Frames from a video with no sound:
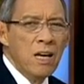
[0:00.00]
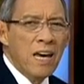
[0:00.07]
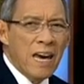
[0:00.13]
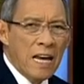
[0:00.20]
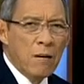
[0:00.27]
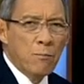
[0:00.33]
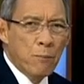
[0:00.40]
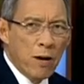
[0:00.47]

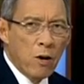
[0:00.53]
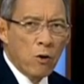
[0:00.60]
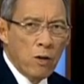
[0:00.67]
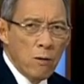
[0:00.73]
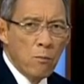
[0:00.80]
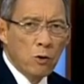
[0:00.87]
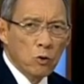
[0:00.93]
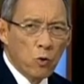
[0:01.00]
El
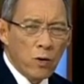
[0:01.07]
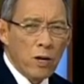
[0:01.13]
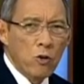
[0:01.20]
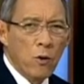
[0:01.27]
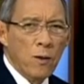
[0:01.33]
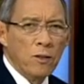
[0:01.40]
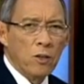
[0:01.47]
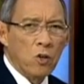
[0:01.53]
periodismo
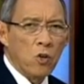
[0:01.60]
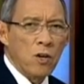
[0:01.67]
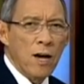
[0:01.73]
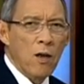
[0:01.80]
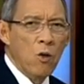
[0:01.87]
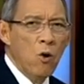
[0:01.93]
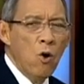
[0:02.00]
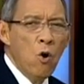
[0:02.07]
hondureño ha
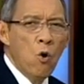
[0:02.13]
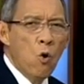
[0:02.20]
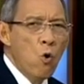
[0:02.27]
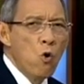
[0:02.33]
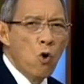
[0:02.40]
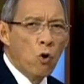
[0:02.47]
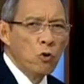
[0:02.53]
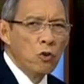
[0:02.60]
desarrollado
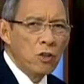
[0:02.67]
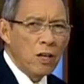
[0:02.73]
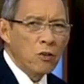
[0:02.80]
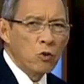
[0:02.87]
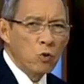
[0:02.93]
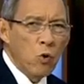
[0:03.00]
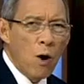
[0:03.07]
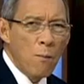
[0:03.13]
un
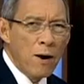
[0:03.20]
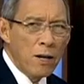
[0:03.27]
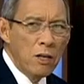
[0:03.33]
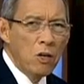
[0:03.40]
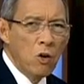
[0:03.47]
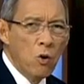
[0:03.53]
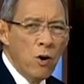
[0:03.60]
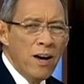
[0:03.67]
contexto
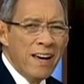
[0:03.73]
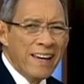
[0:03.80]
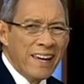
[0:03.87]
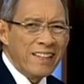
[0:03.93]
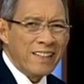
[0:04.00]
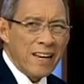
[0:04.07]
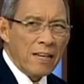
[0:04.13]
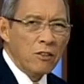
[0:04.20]
amarillo
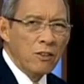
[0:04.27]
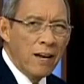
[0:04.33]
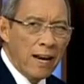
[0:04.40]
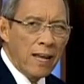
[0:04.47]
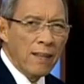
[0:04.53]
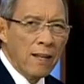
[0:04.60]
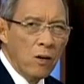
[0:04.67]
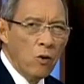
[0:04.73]
que
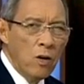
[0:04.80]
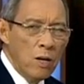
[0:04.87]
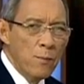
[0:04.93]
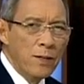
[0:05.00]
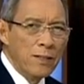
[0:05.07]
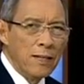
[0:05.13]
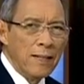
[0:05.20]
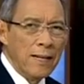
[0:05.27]
transgrede los
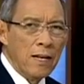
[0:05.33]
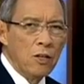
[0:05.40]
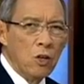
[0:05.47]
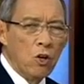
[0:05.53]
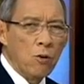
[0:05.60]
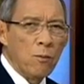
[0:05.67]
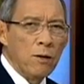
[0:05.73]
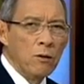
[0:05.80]
límites de las
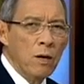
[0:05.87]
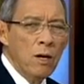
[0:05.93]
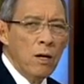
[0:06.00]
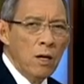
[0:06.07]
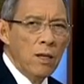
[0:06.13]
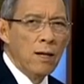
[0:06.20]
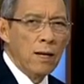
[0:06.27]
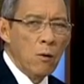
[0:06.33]
normas
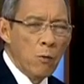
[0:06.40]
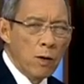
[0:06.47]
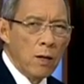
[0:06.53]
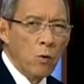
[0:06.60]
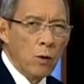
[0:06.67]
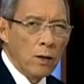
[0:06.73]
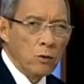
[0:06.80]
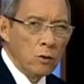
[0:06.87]
y de la buena
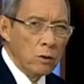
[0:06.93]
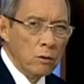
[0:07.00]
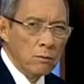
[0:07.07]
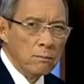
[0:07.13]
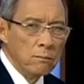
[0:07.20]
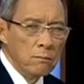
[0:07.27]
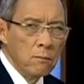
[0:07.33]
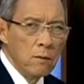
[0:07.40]

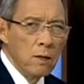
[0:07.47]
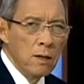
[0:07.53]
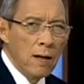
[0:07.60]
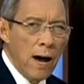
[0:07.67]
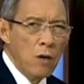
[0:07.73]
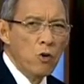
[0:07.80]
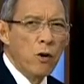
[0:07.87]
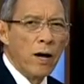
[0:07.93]
educación
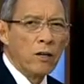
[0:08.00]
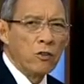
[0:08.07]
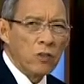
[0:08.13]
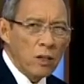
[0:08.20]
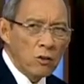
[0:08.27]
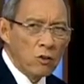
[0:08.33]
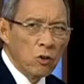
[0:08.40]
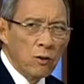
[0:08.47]
hay un
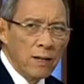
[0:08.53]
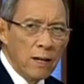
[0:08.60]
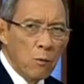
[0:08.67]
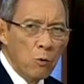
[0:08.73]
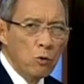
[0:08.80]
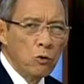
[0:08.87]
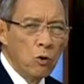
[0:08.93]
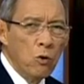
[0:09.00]
exceso del
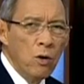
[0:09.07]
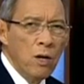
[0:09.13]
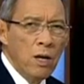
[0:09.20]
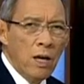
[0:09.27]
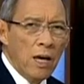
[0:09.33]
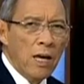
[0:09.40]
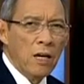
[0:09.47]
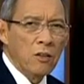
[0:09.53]
abuso
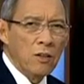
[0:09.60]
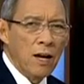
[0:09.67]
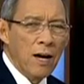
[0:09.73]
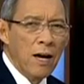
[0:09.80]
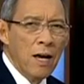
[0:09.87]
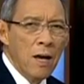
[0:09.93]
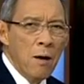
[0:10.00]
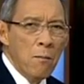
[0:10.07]
en
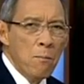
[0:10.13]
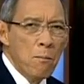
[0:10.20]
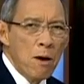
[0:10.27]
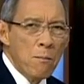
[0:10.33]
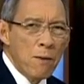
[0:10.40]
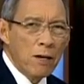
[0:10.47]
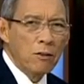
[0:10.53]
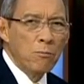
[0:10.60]
esa
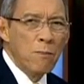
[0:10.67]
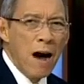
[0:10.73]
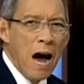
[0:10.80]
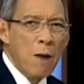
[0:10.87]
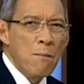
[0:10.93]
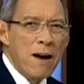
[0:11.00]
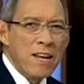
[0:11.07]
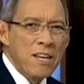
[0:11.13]
memes
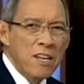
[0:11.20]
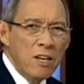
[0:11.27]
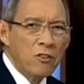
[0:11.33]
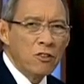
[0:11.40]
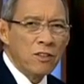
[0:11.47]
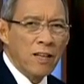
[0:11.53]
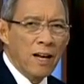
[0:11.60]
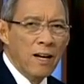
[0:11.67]

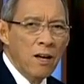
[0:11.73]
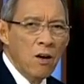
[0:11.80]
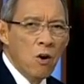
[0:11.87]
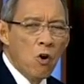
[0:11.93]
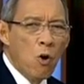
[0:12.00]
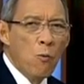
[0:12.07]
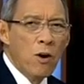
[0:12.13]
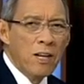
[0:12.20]
amarillista
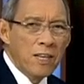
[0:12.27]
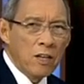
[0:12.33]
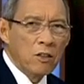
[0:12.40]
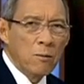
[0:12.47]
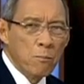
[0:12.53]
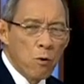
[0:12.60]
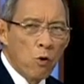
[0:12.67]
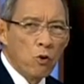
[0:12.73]
como el que
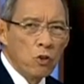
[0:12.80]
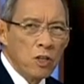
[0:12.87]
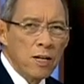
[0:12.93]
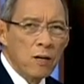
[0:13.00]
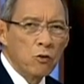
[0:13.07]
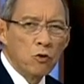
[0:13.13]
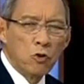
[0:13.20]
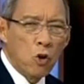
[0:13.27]
hace pocos
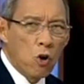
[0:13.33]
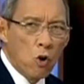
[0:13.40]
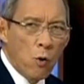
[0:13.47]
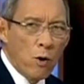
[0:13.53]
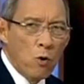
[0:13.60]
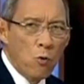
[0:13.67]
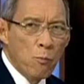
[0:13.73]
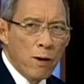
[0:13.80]
días tronó
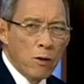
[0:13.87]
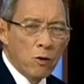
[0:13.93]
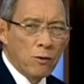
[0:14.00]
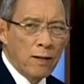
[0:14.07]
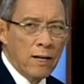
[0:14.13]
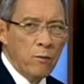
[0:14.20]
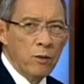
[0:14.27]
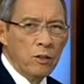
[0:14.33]
en un medio
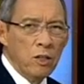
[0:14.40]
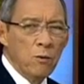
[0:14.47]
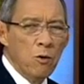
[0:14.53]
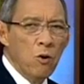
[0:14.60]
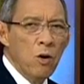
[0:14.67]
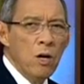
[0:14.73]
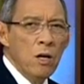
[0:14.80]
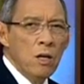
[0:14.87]

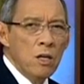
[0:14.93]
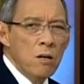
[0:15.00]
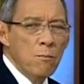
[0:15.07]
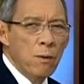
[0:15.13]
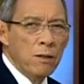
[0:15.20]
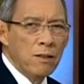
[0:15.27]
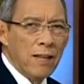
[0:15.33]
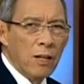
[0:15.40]
televisivo
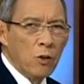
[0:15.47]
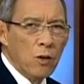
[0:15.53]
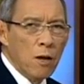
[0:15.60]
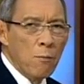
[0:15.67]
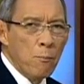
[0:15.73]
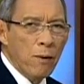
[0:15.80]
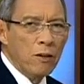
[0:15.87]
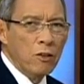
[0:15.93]
inventando la
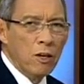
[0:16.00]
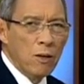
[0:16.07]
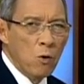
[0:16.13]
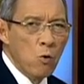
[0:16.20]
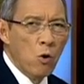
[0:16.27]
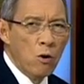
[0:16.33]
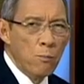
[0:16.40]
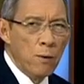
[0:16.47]
especie de
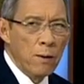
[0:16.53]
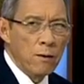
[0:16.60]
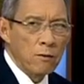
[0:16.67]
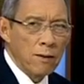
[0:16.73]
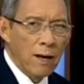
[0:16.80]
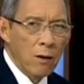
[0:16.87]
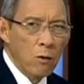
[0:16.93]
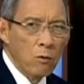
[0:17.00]
un golpe de
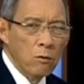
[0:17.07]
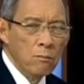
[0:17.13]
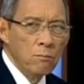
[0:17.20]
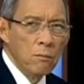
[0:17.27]
Estado.